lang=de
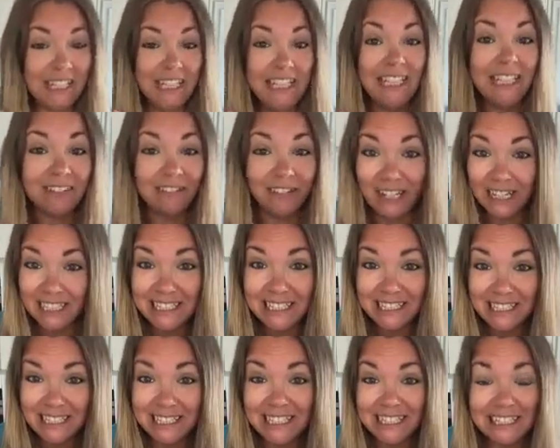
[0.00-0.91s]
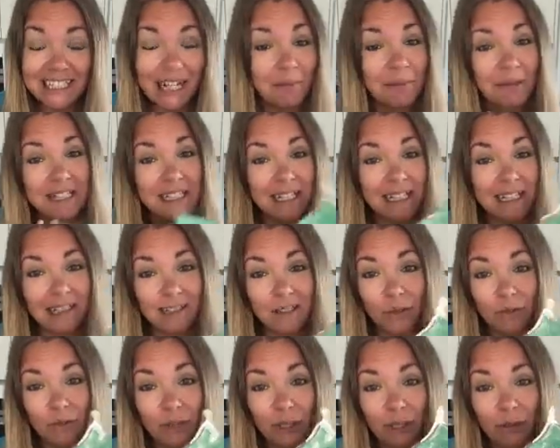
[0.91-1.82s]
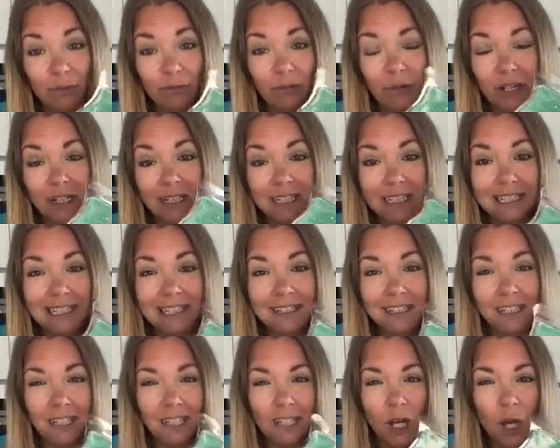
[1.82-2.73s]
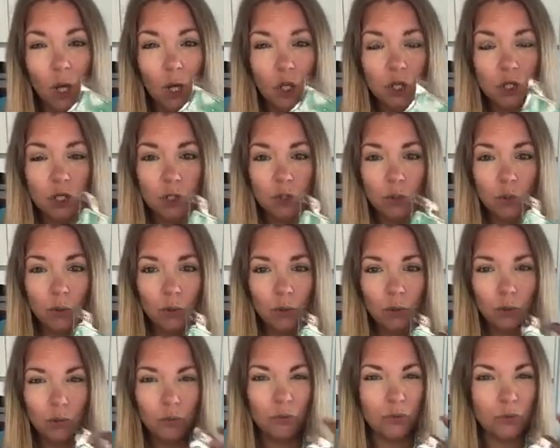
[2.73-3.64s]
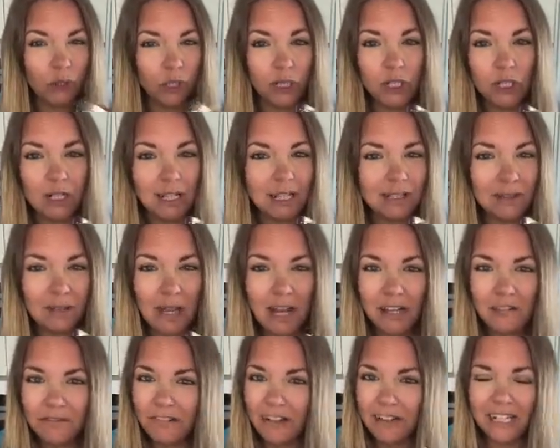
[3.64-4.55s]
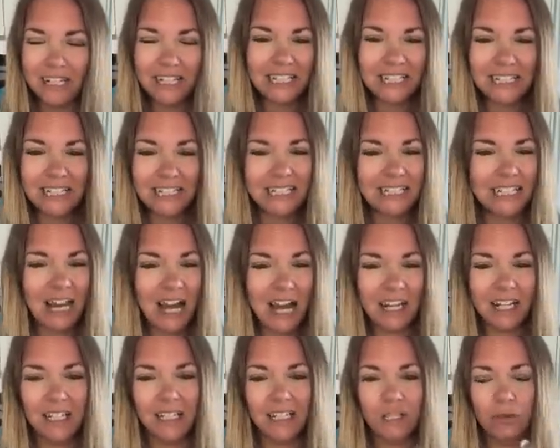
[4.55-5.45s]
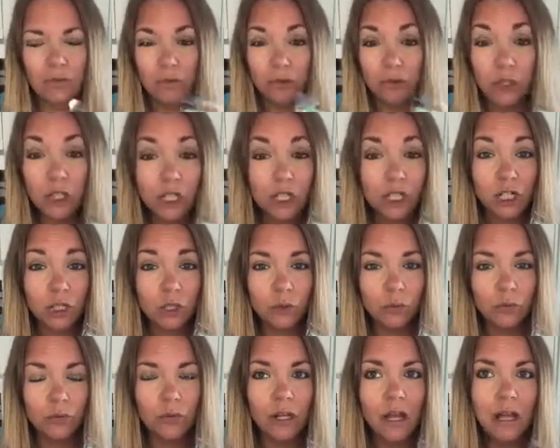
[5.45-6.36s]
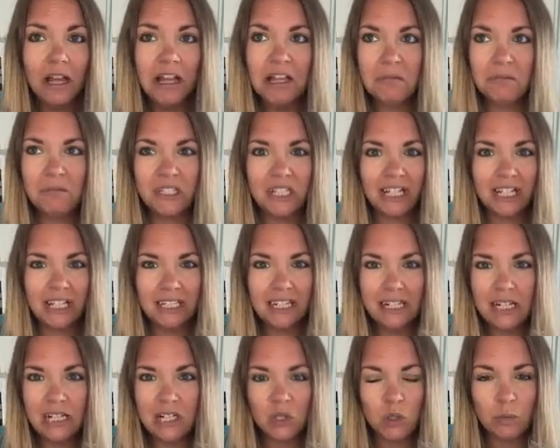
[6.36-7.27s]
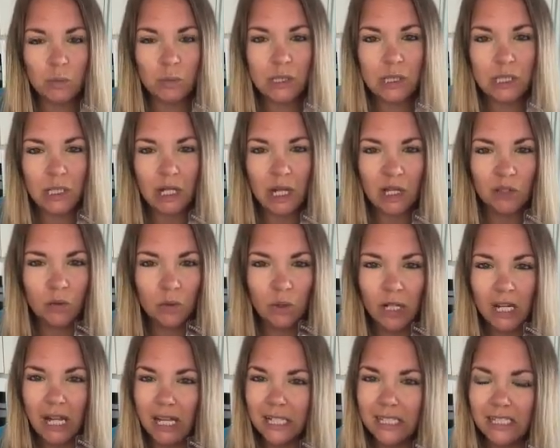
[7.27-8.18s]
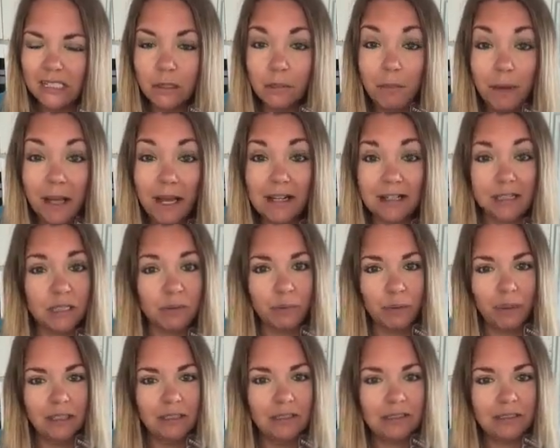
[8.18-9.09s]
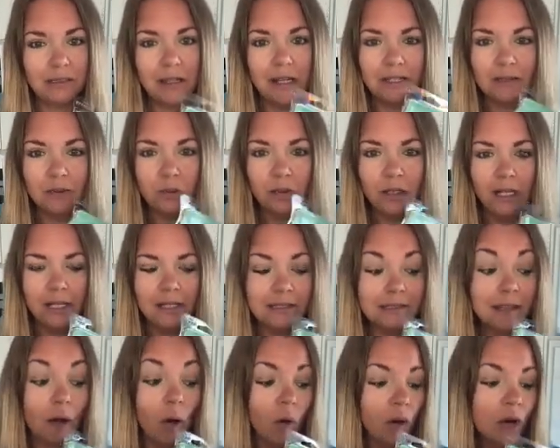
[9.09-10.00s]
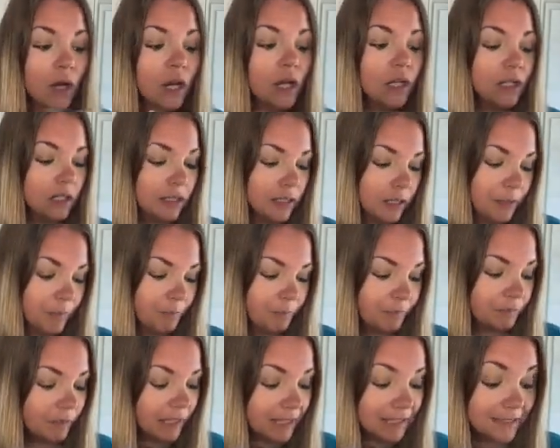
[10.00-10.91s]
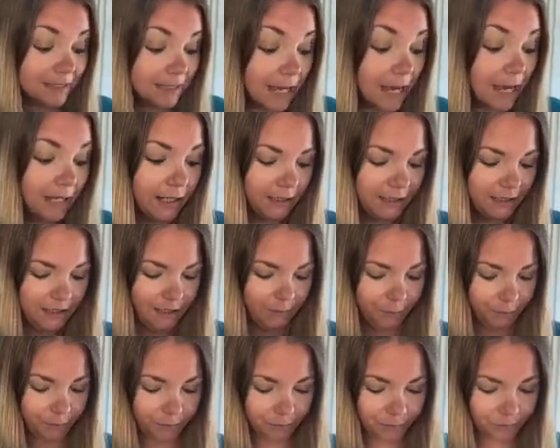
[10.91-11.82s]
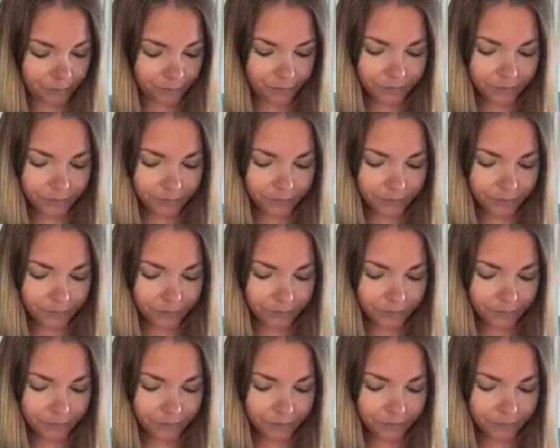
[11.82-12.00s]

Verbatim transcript: Ich weiß es nicht, aber der ist auf jeden Fall richtig schön frisch. Also einfach ein richtig angenehm frischer Duft. Mich erinnert das so ein bisschen an so eine leichte Meeresbrise. Also der ist auch ähm, sehr angenehm.